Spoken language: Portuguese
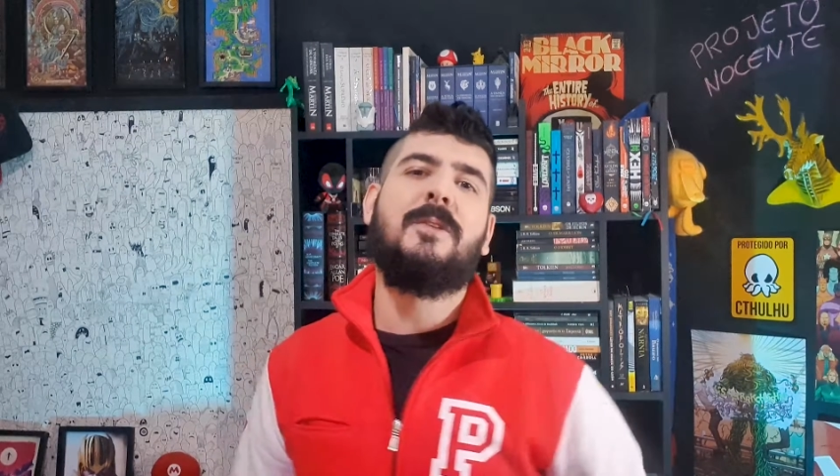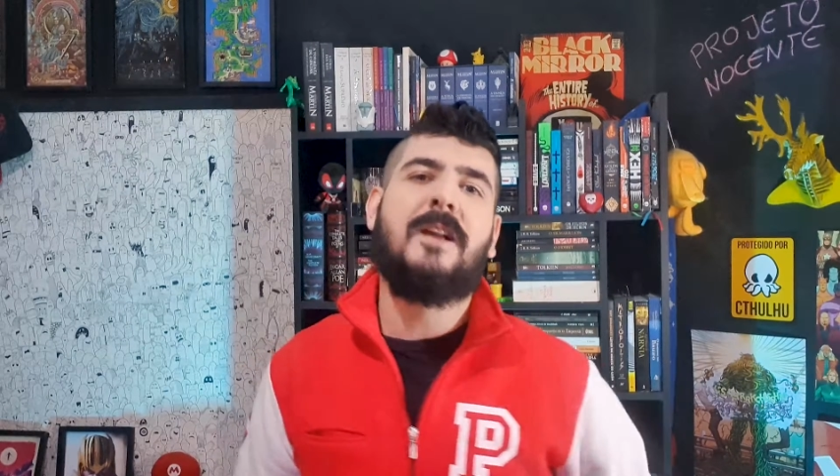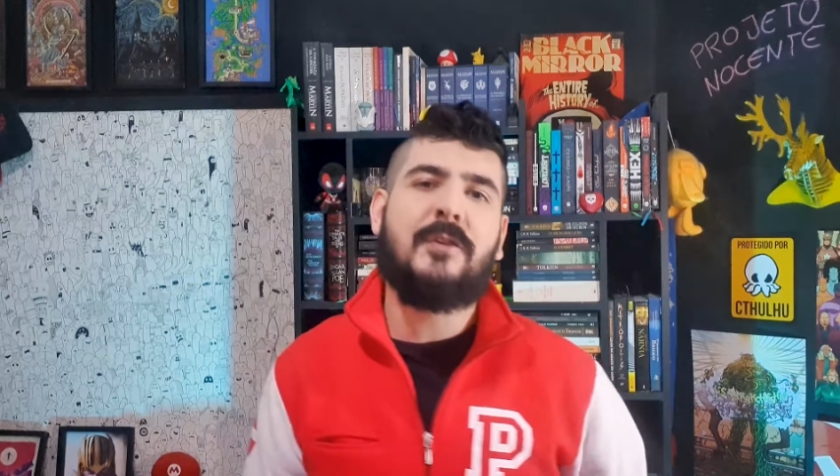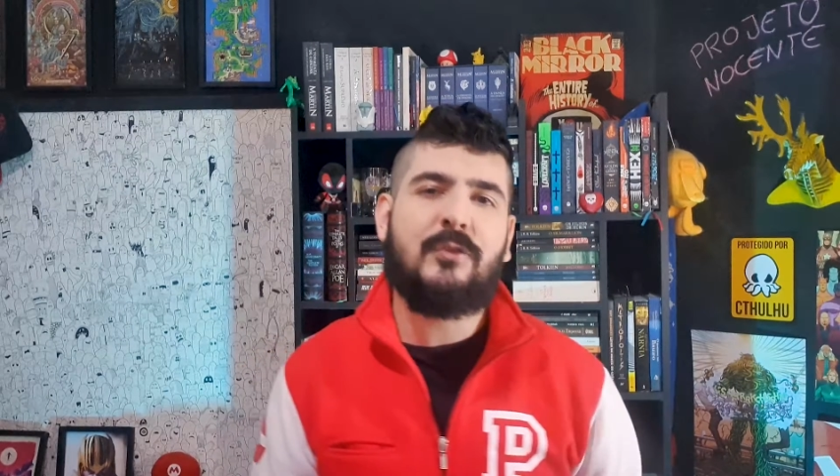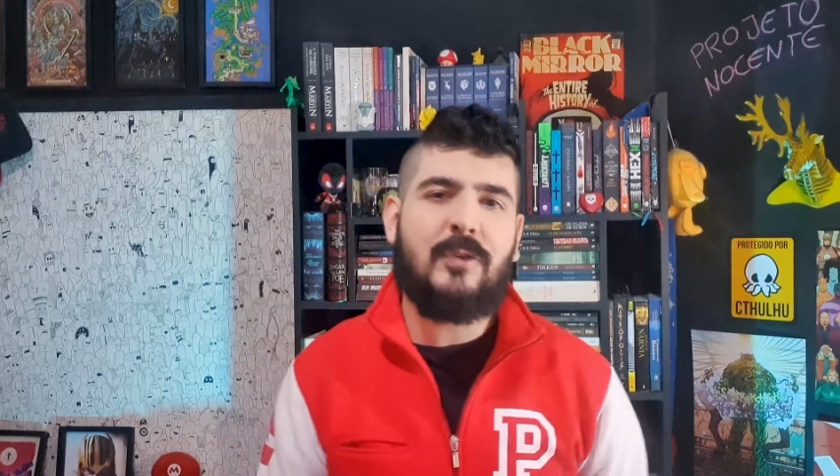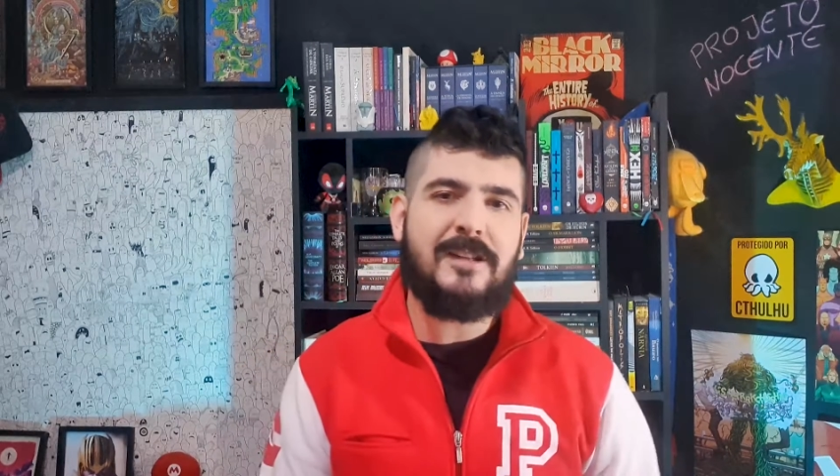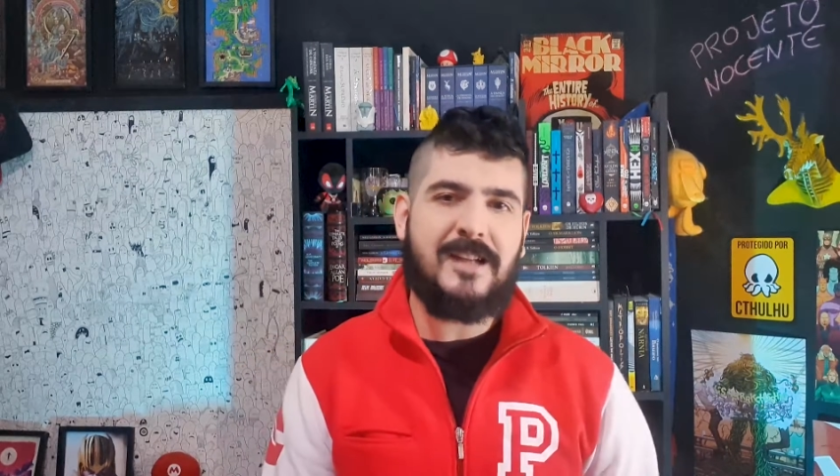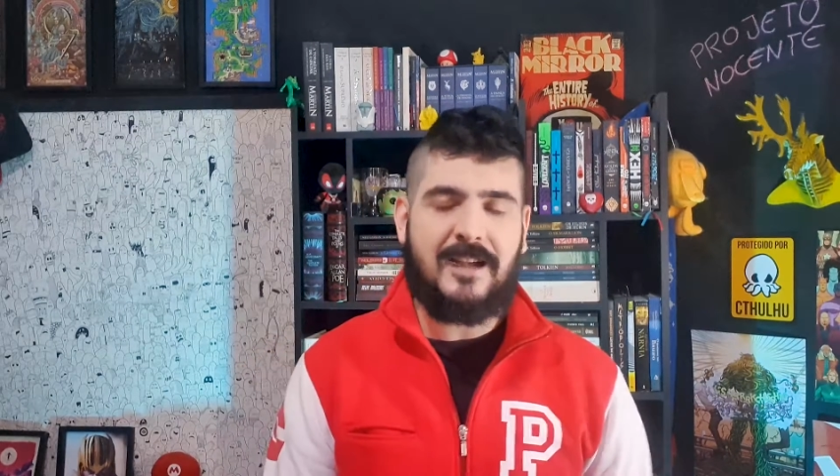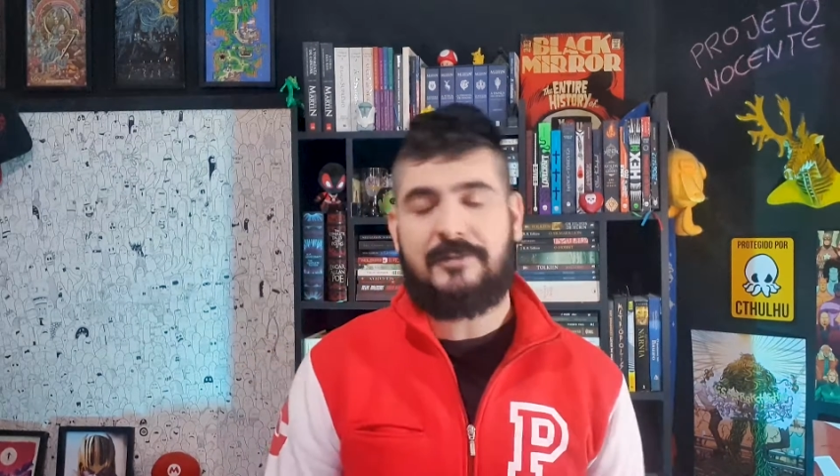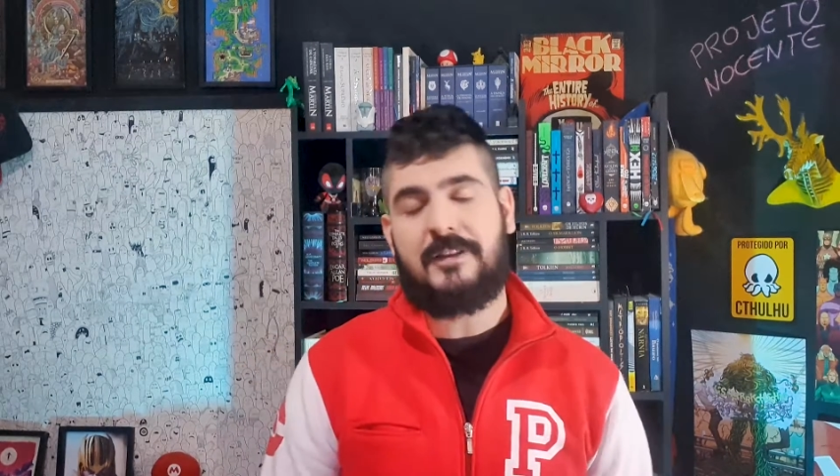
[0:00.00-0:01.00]
da sua
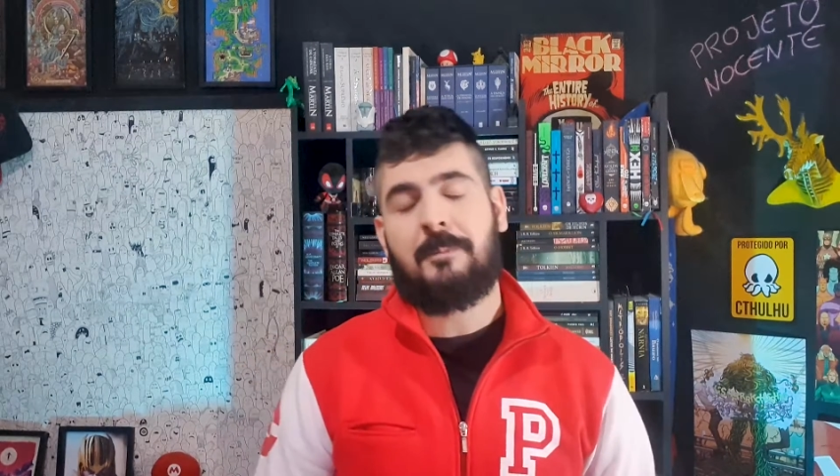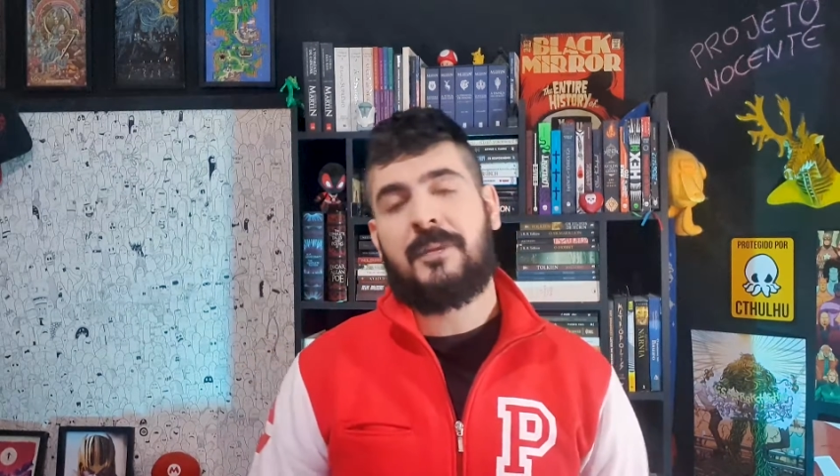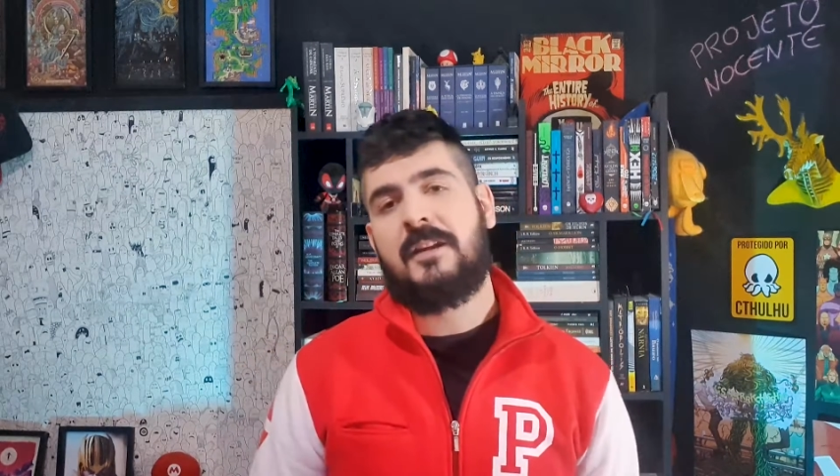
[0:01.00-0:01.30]
nave